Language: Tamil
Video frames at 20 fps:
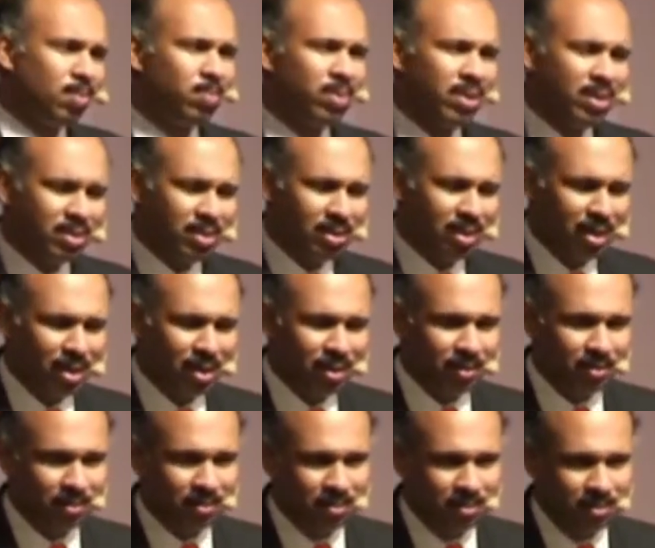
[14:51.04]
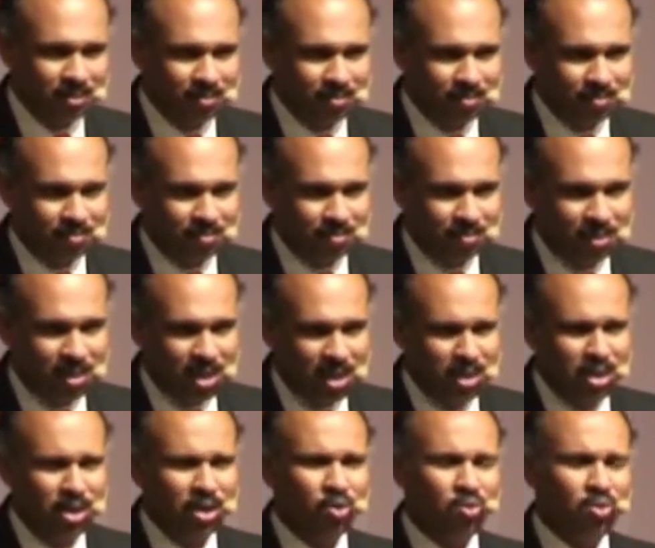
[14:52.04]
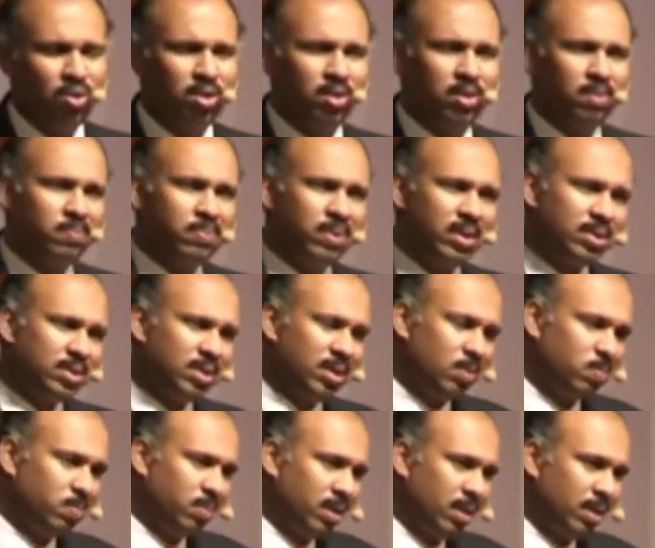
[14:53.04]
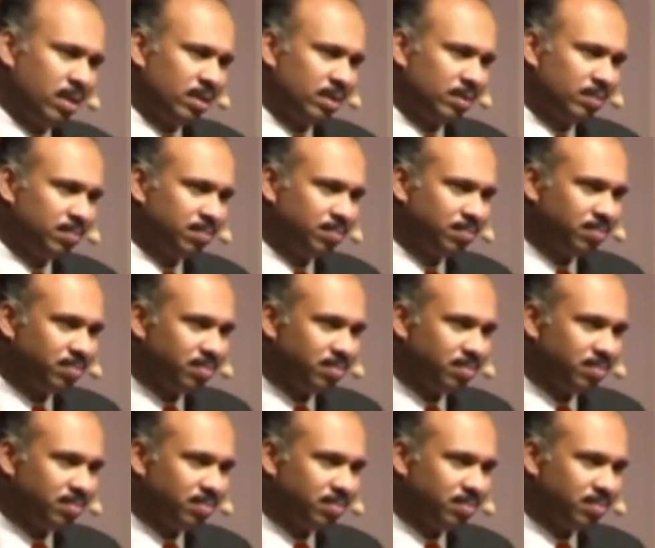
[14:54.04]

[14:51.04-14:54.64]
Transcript: குறித்து பேசினார் எதை குறித்து பேசியிருப்பார்